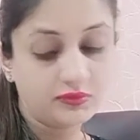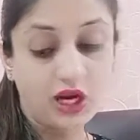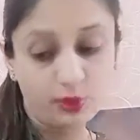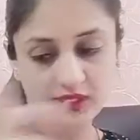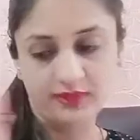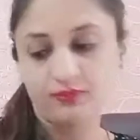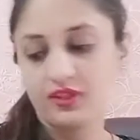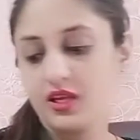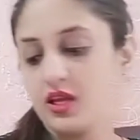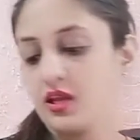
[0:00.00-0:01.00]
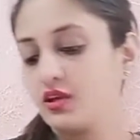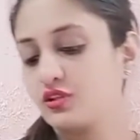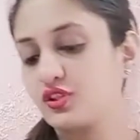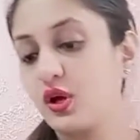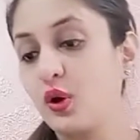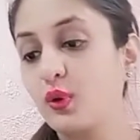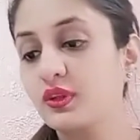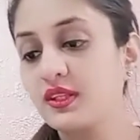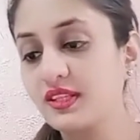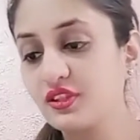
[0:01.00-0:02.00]
ओके सो
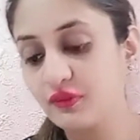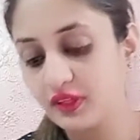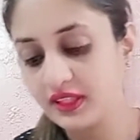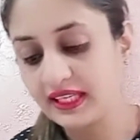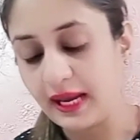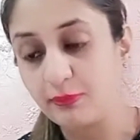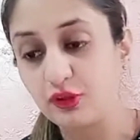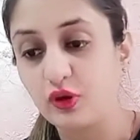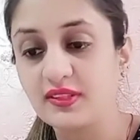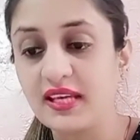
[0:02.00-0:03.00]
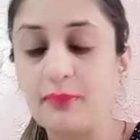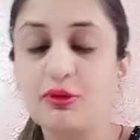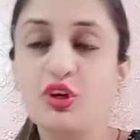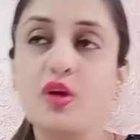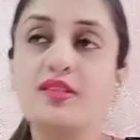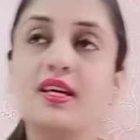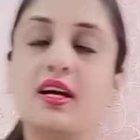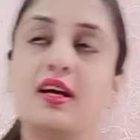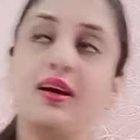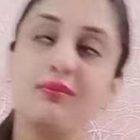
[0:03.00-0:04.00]
दिस इज फॉर द कैप्रिकॉन्स कैप्रिकॉन्स की
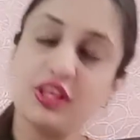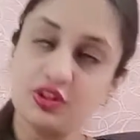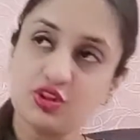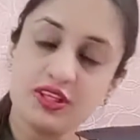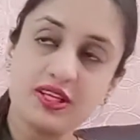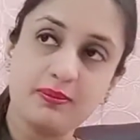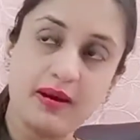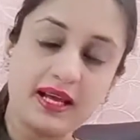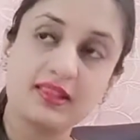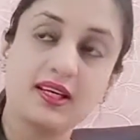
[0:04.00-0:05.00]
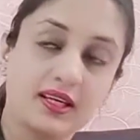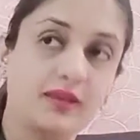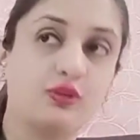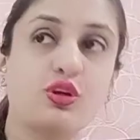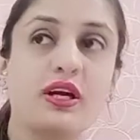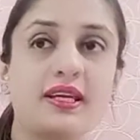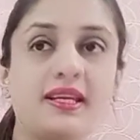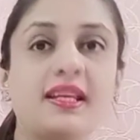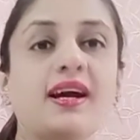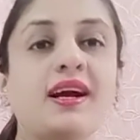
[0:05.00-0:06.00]
अगर हम नेचर की बात करें तो
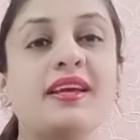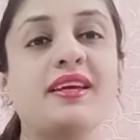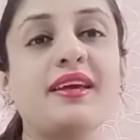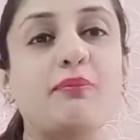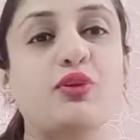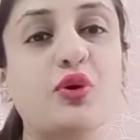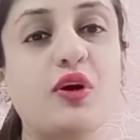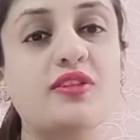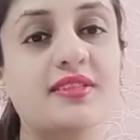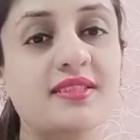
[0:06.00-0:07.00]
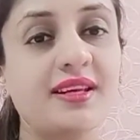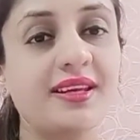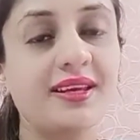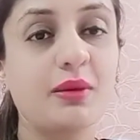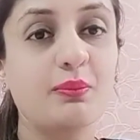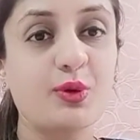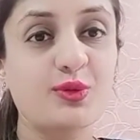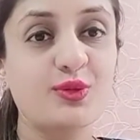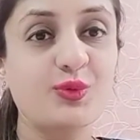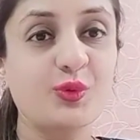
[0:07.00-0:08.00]
कहीं ना कहीं कैप्रिकॉन्स इस तरीके के
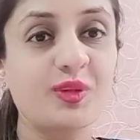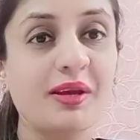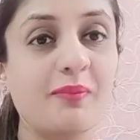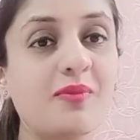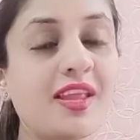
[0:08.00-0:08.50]
पर्सन होते हैं